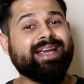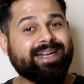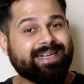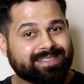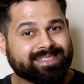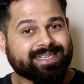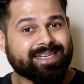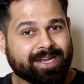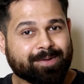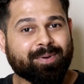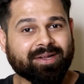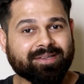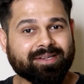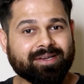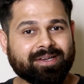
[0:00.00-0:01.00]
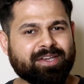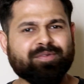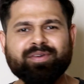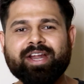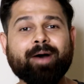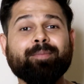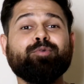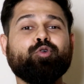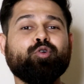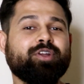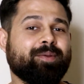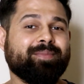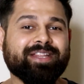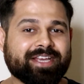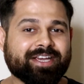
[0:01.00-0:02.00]
सही डिसीजन ले पाते हैं इवन आप
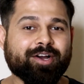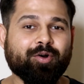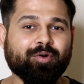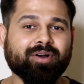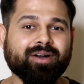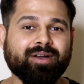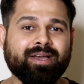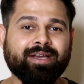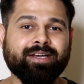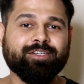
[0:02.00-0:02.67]
लोगों ने भी देखा होगा